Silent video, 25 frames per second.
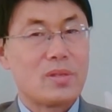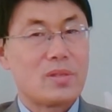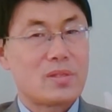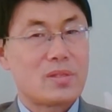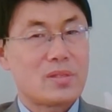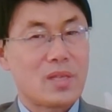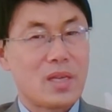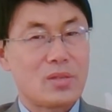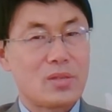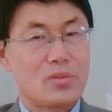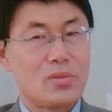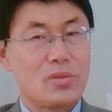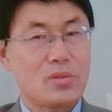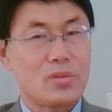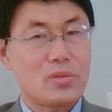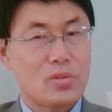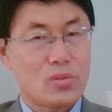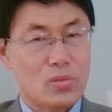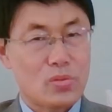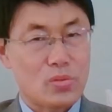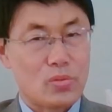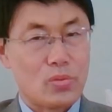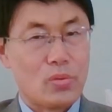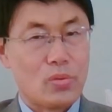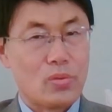采取
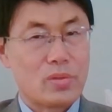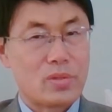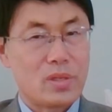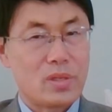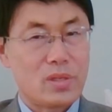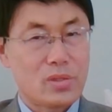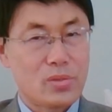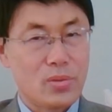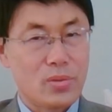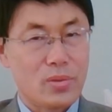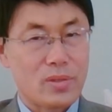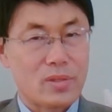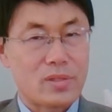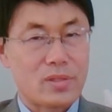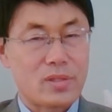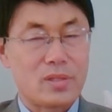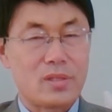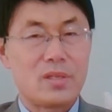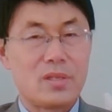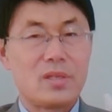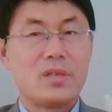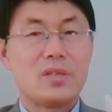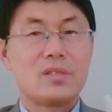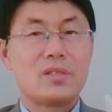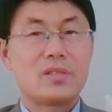组织措
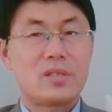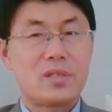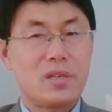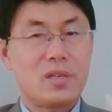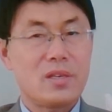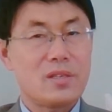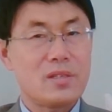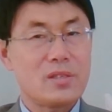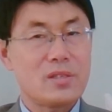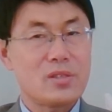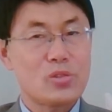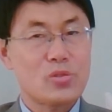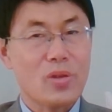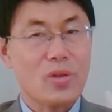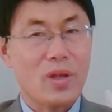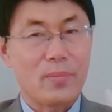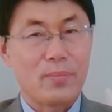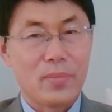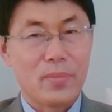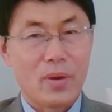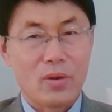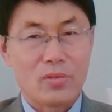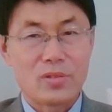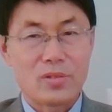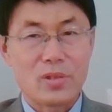施清算
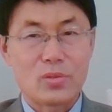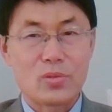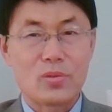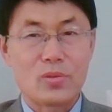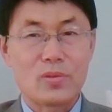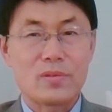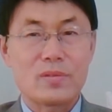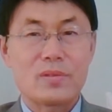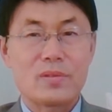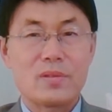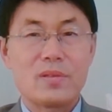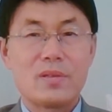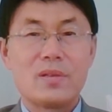毛泽东，